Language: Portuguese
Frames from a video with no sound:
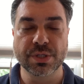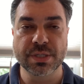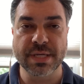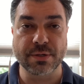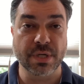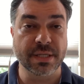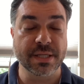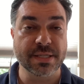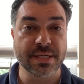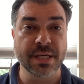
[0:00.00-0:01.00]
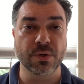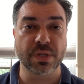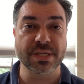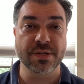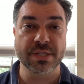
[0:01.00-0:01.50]
0,75,
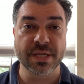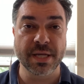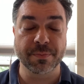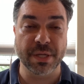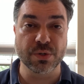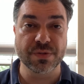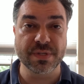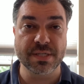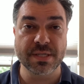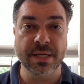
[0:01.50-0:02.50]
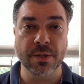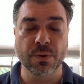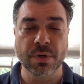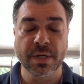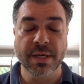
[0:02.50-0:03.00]
trazendo a Selic para
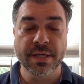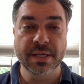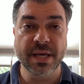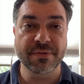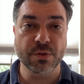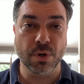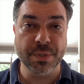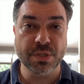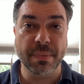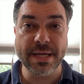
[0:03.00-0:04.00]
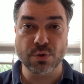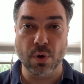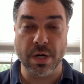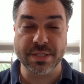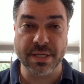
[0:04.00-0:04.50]
2,25 e eventualmente mais
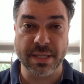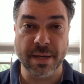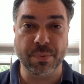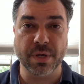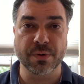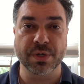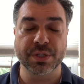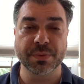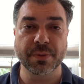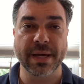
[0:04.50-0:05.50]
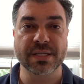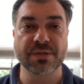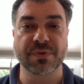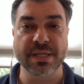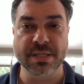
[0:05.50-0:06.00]
cortes até, porque no regime de metas de
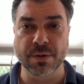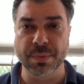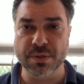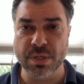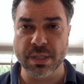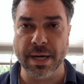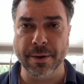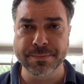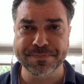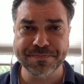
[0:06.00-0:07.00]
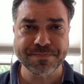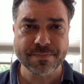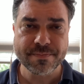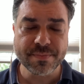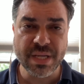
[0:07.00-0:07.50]
inflação o Banco Central
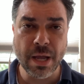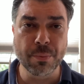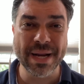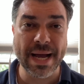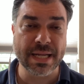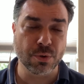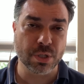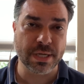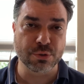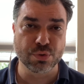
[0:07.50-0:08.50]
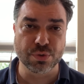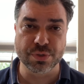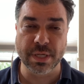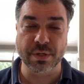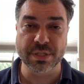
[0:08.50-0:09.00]
é obrigado a cortar
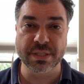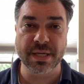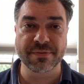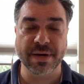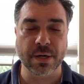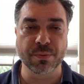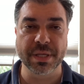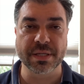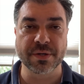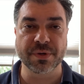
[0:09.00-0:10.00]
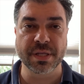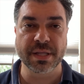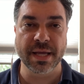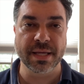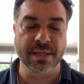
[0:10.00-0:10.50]
juros, né? não adianta ele ficar argumentando que
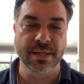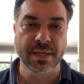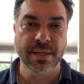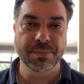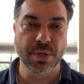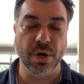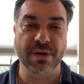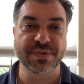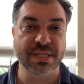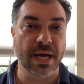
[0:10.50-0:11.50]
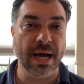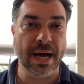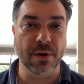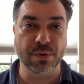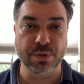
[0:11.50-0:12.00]
tem piora
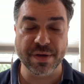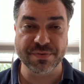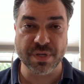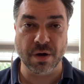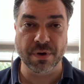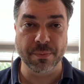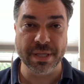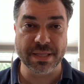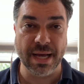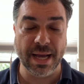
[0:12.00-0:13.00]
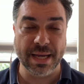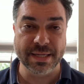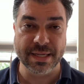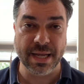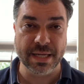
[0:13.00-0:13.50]
fiscal, que o déficit fiscal vai aumentar,
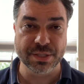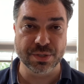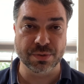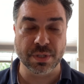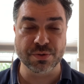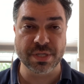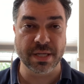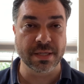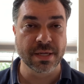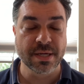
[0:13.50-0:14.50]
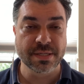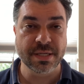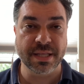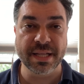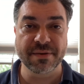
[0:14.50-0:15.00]
né? nada disso. Então se a se
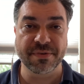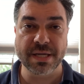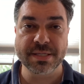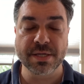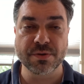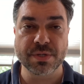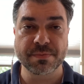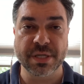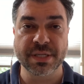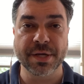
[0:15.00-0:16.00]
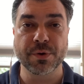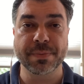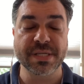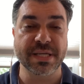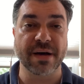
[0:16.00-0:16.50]
tem deflação, se imagina que o
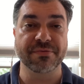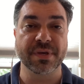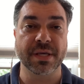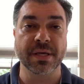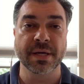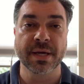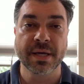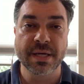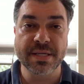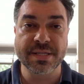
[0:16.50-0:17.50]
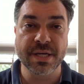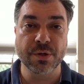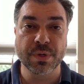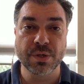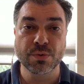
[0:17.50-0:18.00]
IPCA fique esse
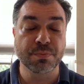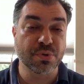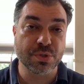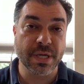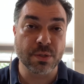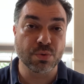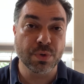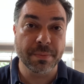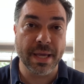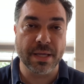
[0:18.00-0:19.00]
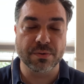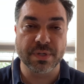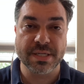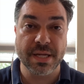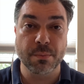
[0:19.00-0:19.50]
ano em 1%, 1,5%,
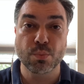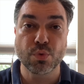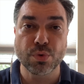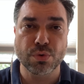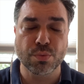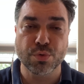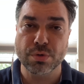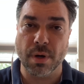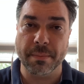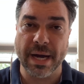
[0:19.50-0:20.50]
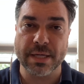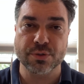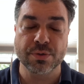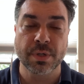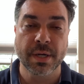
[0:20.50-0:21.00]
né, que seria muito, muito
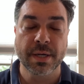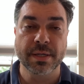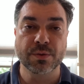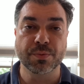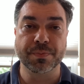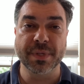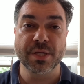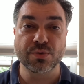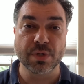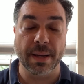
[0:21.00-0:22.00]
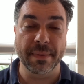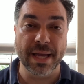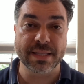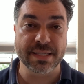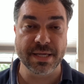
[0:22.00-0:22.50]
abaixo do piso da
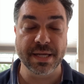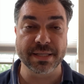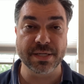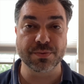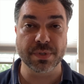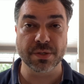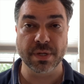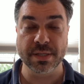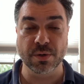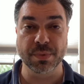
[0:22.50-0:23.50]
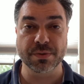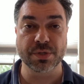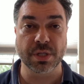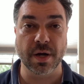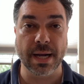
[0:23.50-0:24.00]
meta, que seria 3%. Né? Então o Banco
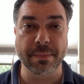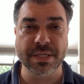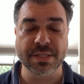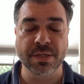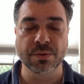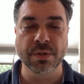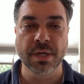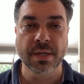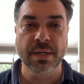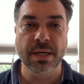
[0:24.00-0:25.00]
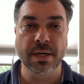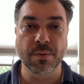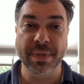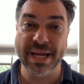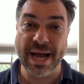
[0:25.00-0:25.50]
Central acaba sendo uh,
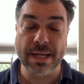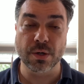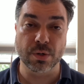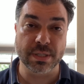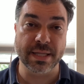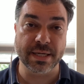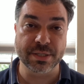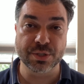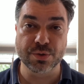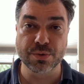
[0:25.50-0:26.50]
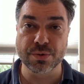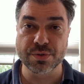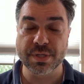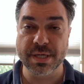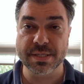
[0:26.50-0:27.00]
obrigado a cortar a taxa de
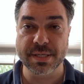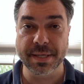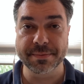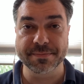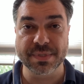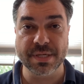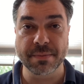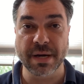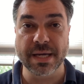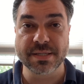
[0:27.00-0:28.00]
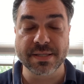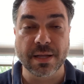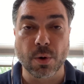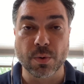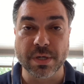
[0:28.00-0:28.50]
juros né, sem, sem mais
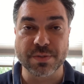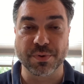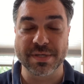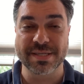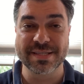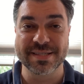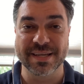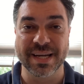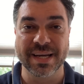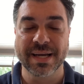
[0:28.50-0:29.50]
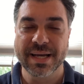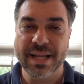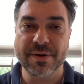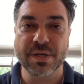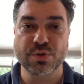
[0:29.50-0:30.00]
delongas, por assim dizer. Né?
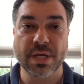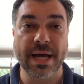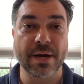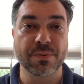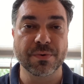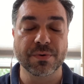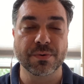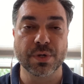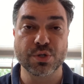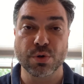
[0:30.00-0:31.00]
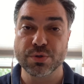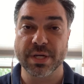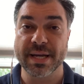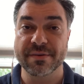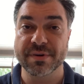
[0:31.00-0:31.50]
Claro que o cenário, o horizonte
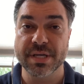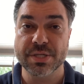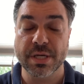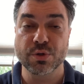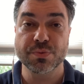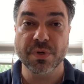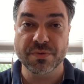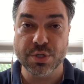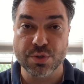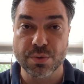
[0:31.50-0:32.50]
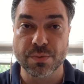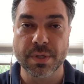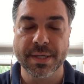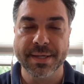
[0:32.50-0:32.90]
relevante é 2021.